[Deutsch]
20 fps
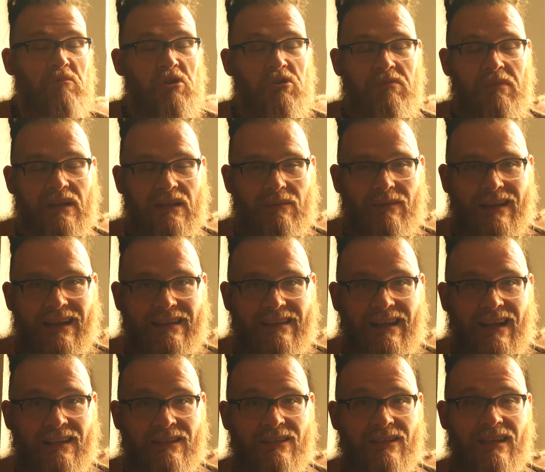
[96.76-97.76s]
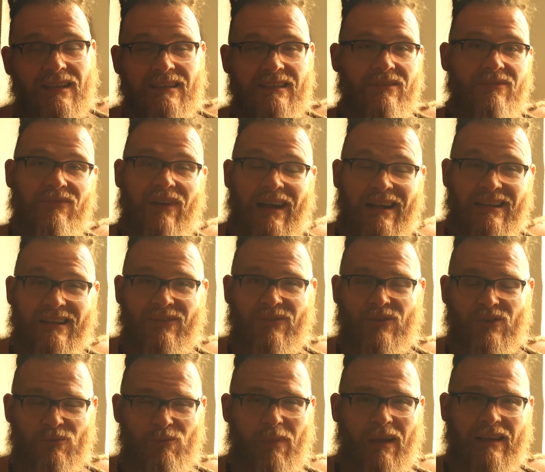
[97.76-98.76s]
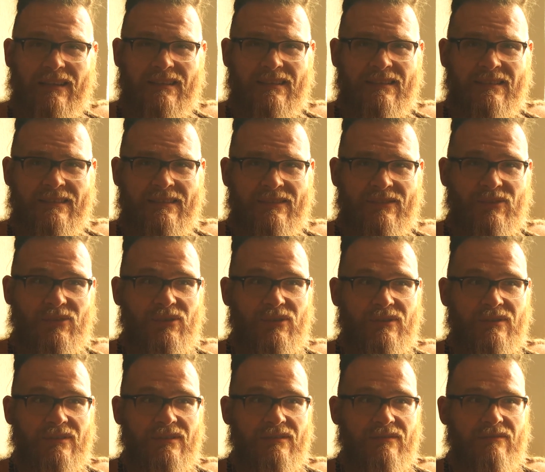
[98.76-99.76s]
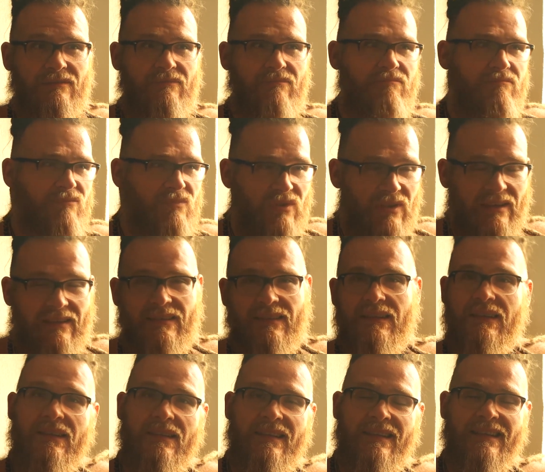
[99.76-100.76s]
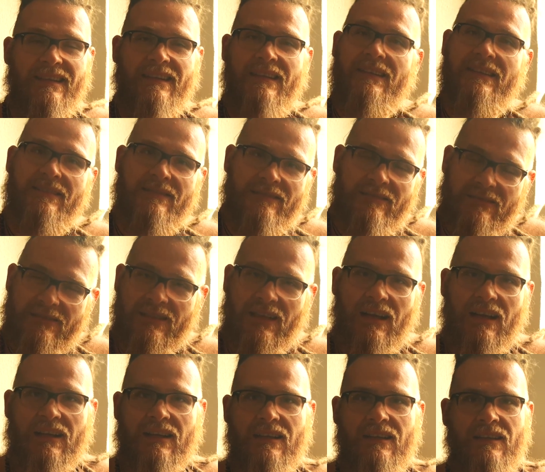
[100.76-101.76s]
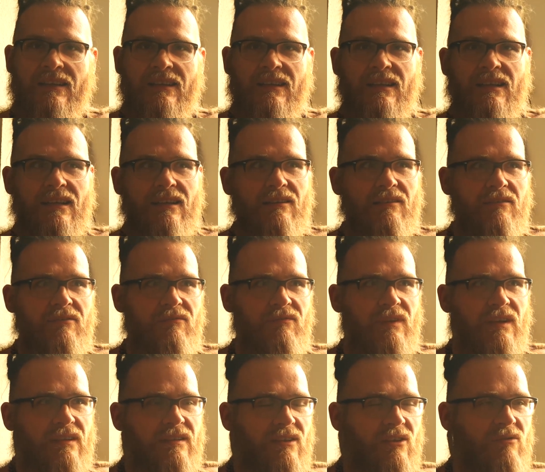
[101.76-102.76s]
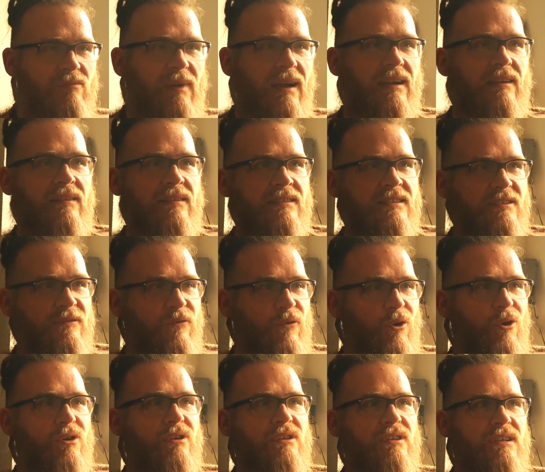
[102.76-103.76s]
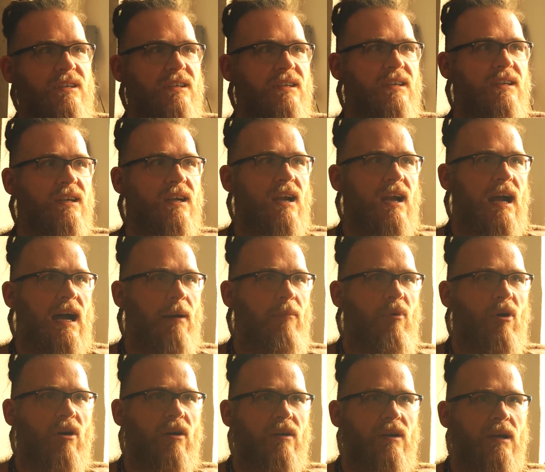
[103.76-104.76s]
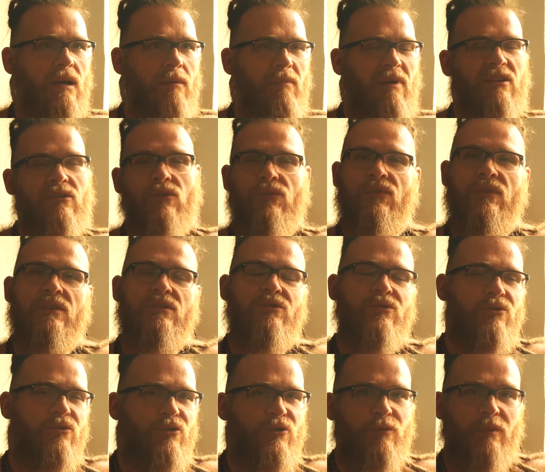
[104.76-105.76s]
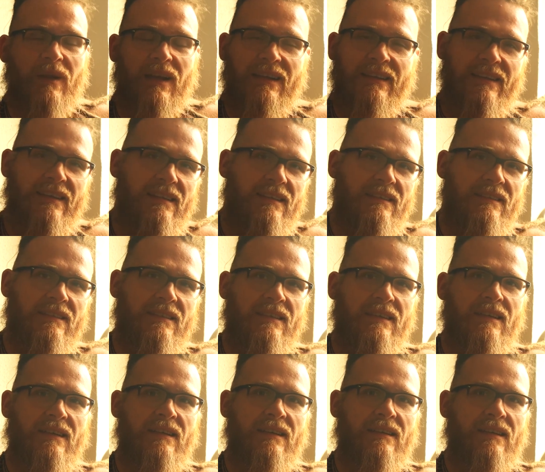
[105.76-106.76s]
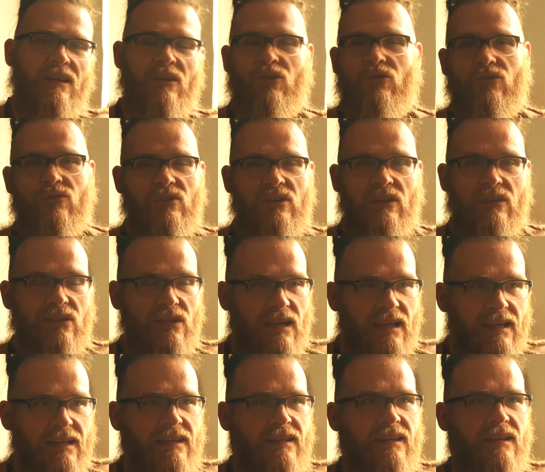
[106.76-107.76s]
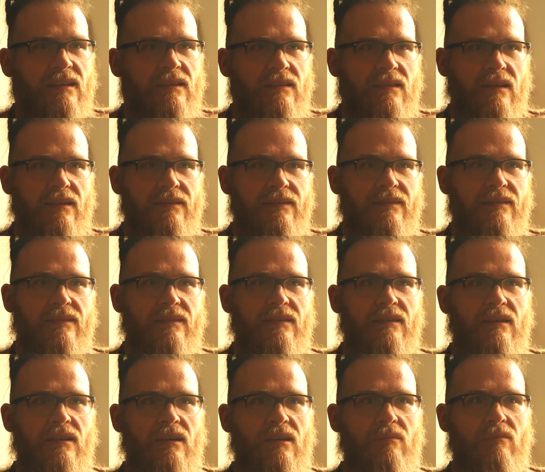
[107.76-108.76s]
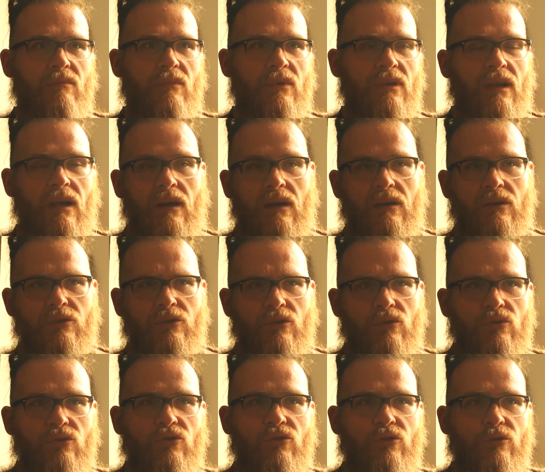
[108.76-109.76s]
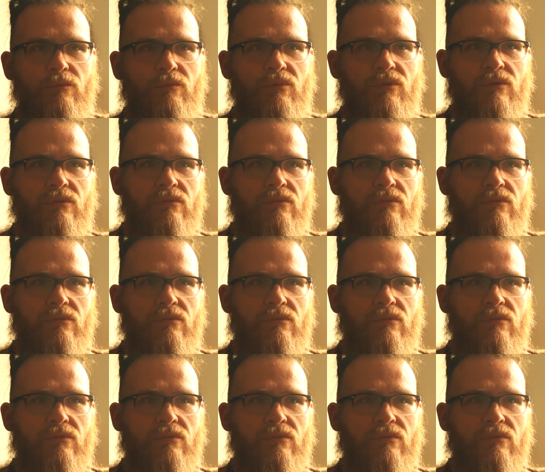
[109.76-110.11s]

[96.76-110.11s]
ich mache zwar keine alternativen Heilsversprechen, sondern teste die Dinge, sage, wie das aus meiner Sicht wirkt. Aber bei so vielen YouTube-Kanälen kann es durchaus sein, dass ja, YouTube